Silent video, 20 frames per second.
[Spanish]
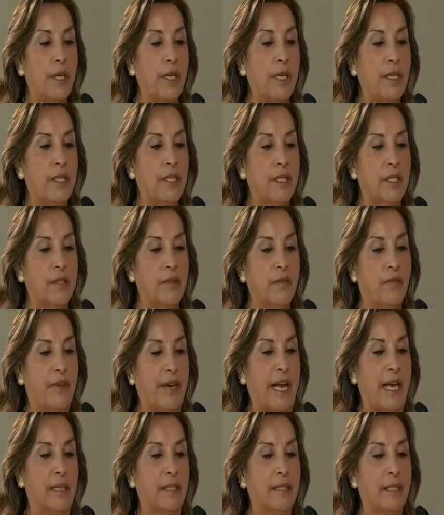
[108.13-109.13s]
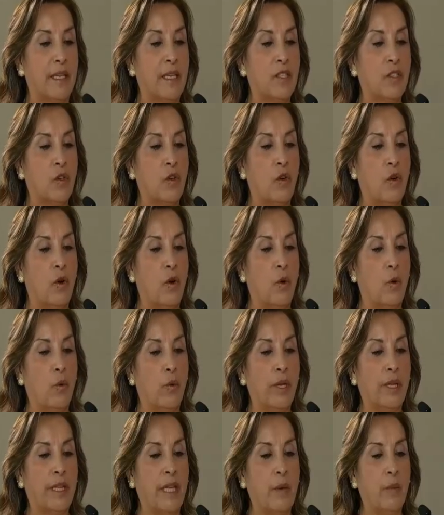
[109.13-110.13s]
Durich
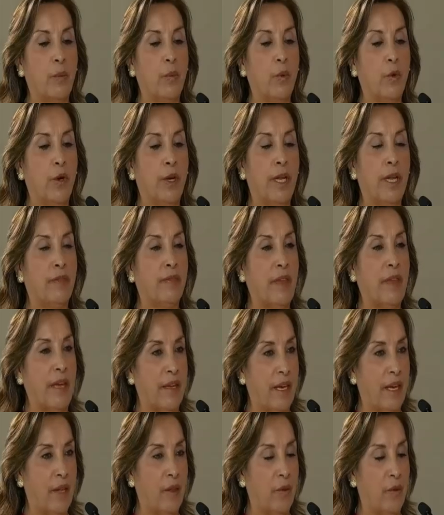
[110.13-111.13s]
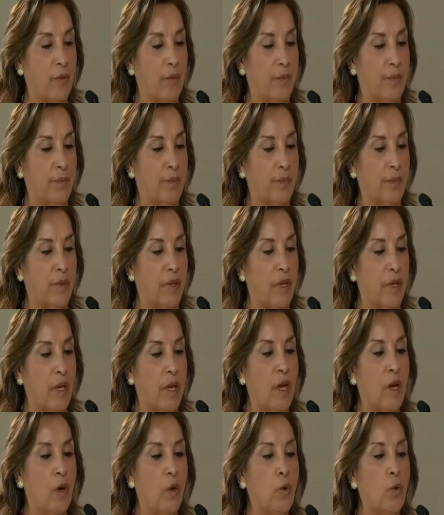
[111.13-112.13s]
Francisco Huitemburi Talledo.
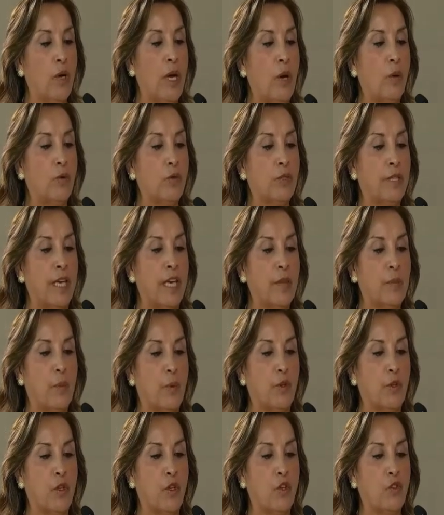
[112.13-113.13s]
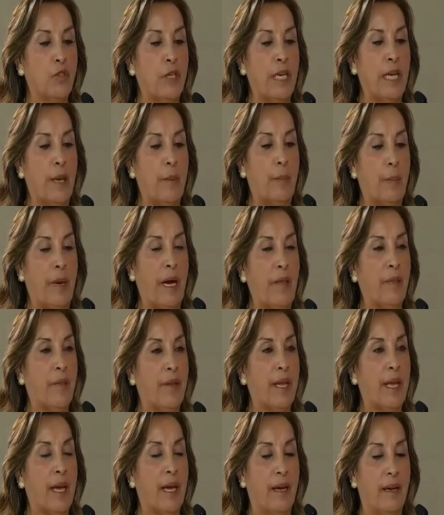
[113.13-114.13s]
¿Jura usted por Dios y la
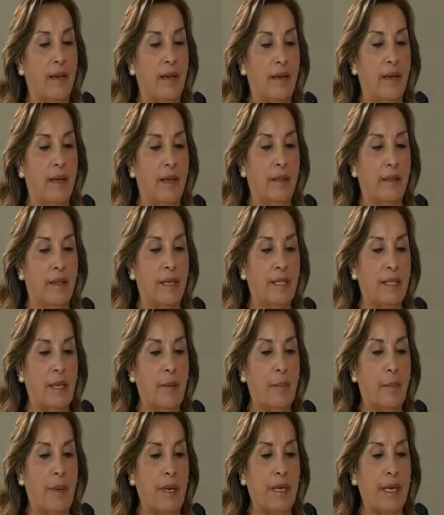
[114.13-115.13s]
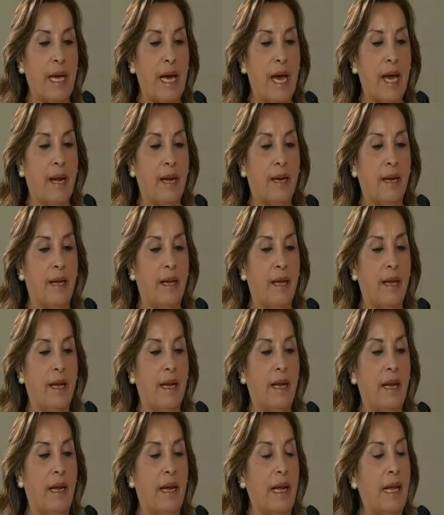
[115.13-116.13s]
patria
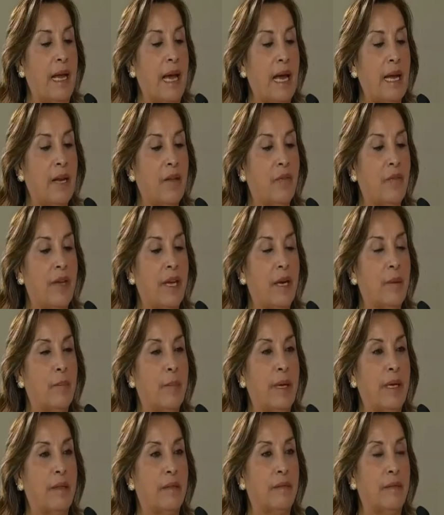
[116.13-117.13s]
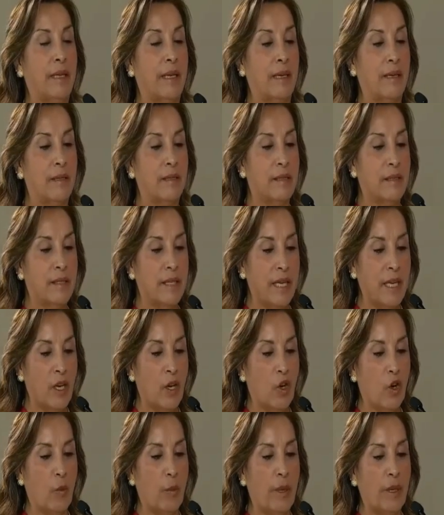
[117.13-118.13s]
desempeñar leal y fielmente,
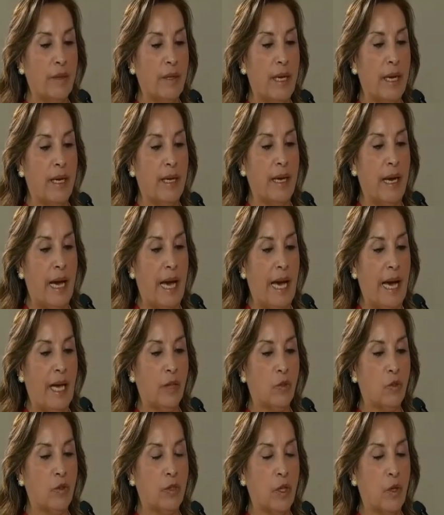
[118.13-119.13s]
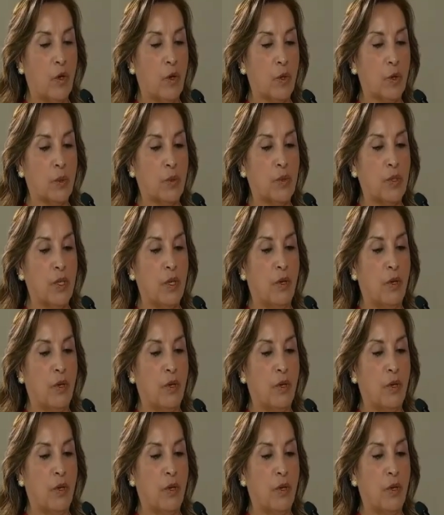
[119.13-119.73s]
sin cometer actos de